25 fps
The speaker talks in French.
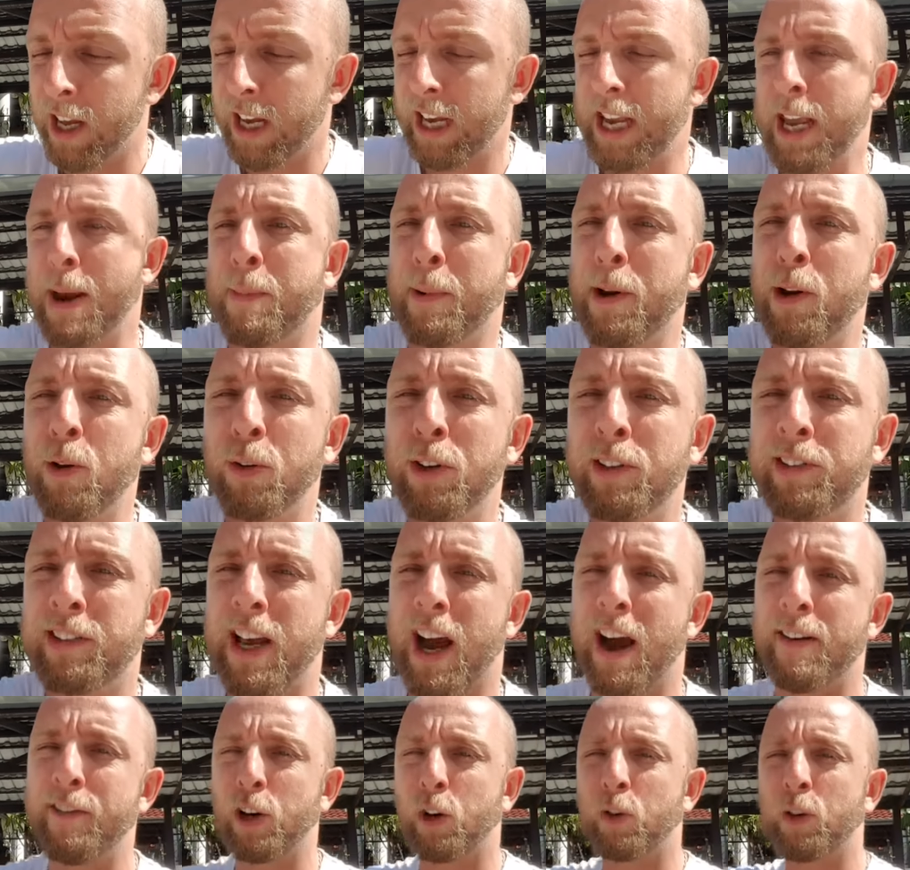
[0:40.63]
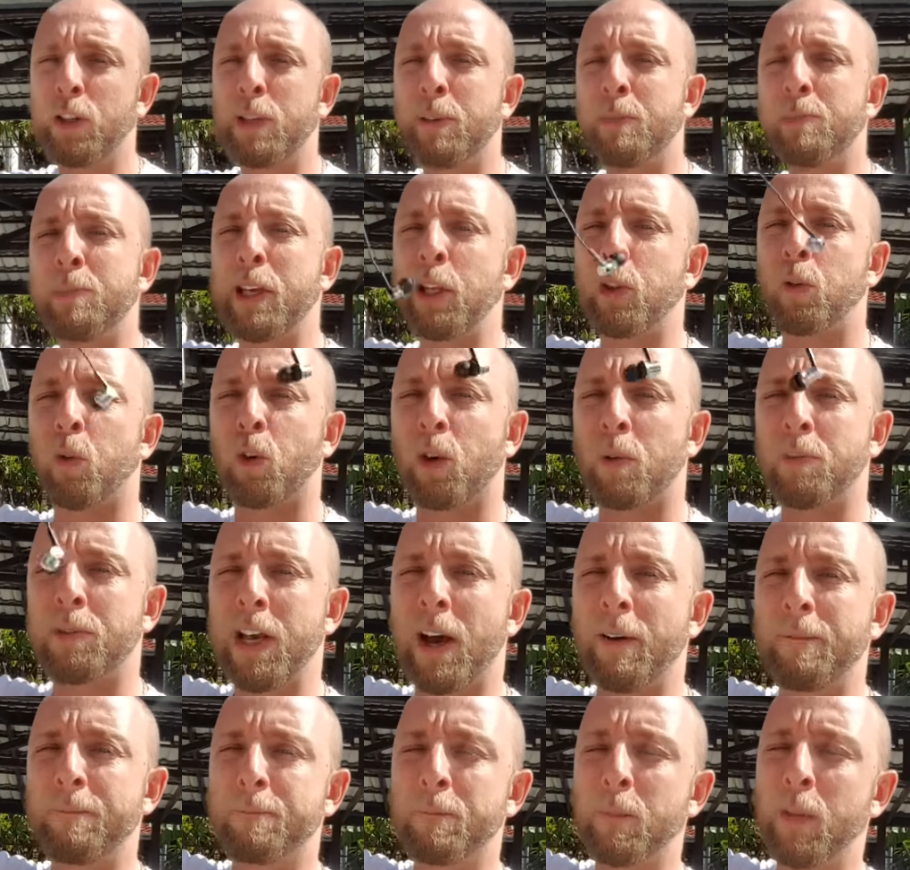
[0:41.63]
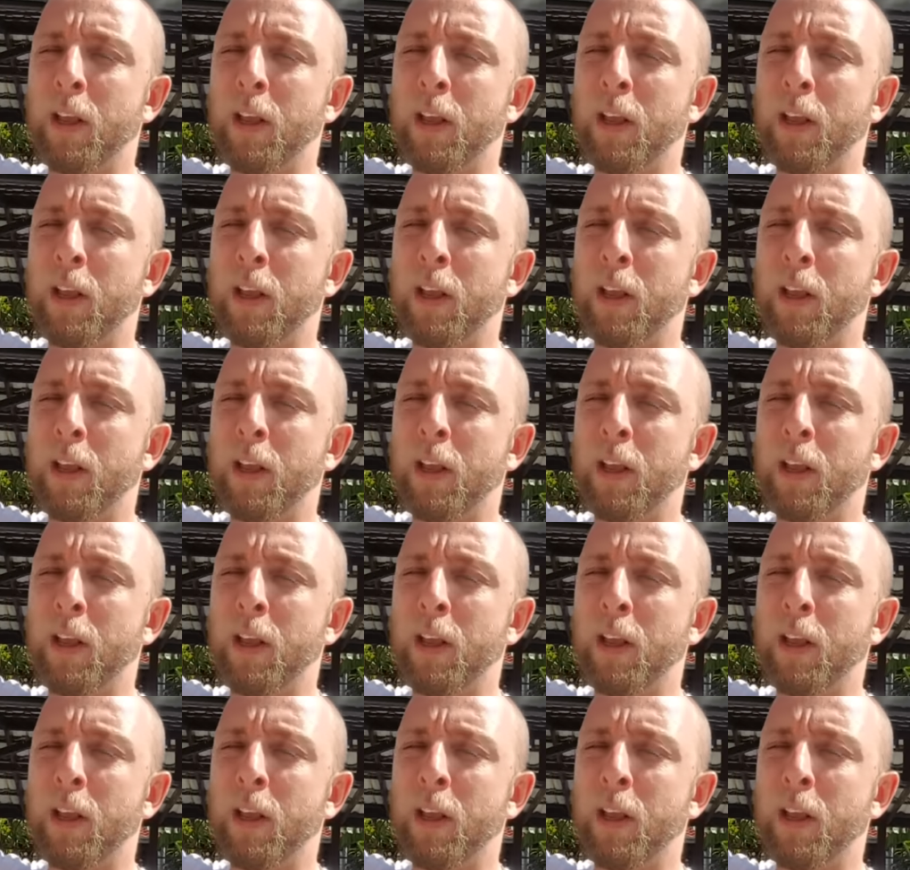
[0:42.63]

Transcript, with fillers: Et après, on essaiera avec le qui piéton comme ça.